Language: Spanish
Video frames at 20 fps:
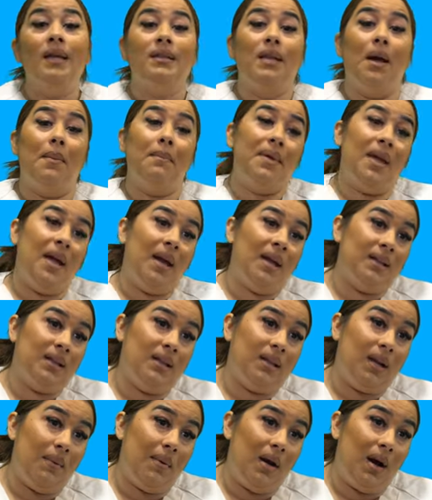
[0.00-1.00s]
También he
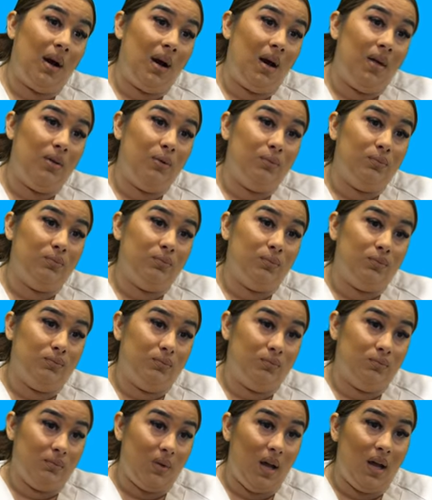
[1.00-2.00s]
trabajado
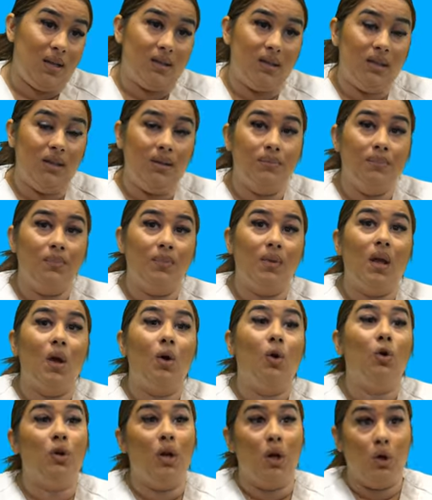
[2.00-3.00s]
así
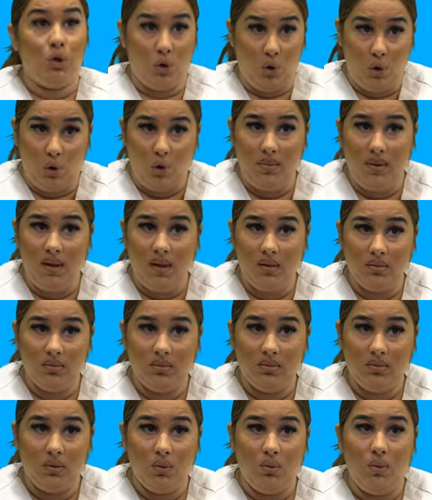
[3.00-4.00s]
con el COVID,
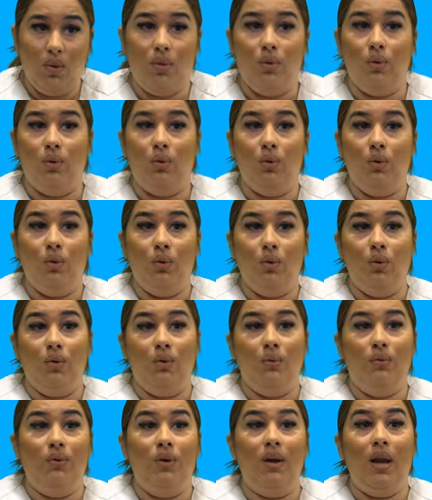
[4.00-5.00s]

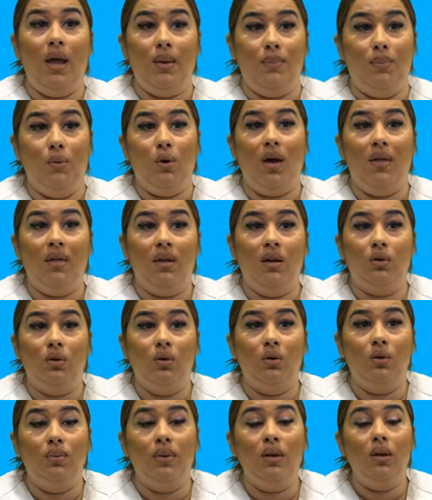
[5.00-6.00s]
cuando fue la época del
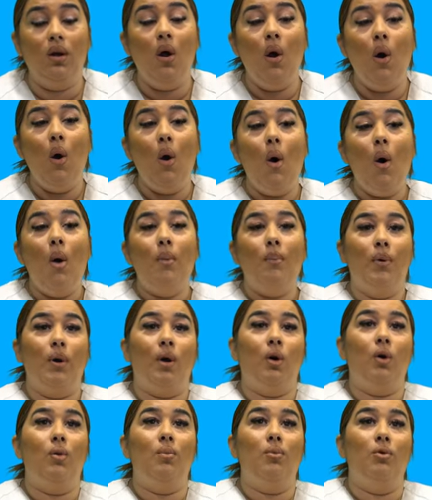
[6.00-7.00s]
COVID,
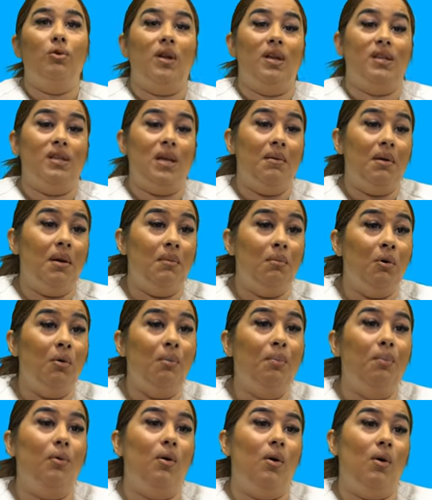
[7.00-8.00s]
pues como ya
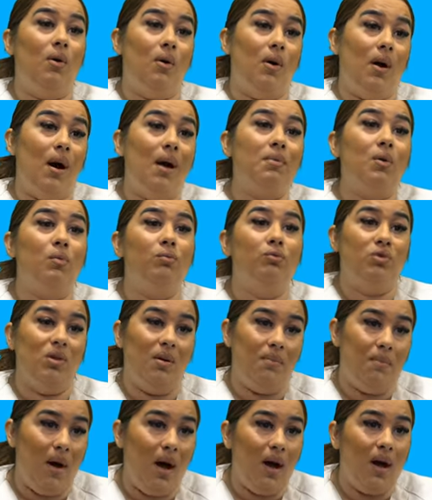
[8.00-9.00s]
sabemos, pues ha habido
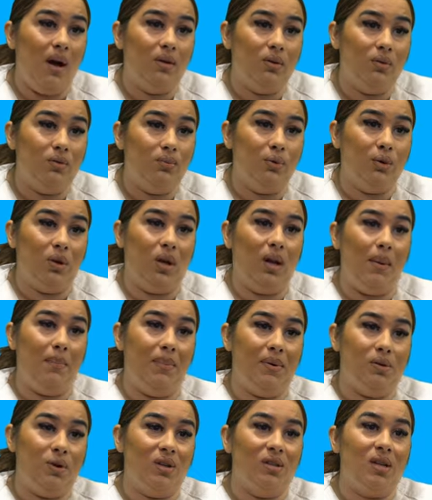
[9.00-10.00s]
muchas bajas, ¿no? Porque las
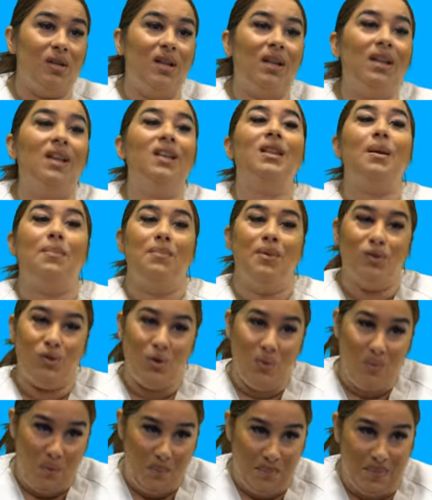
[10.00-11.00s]
personas sanitarias también
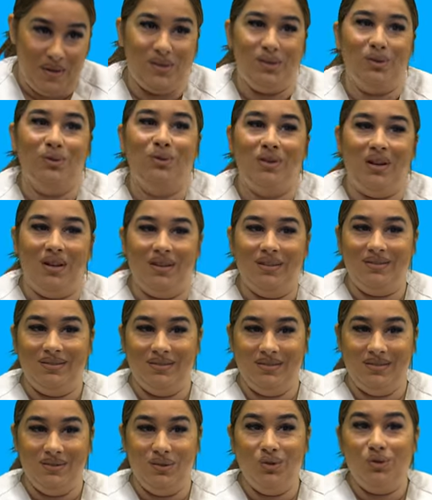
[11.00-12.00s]
somos personas,
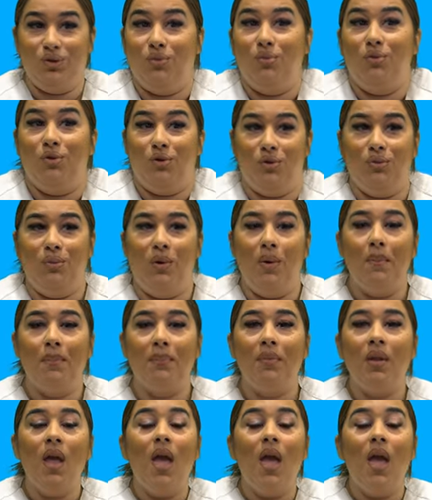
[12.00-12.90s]
no somos robots.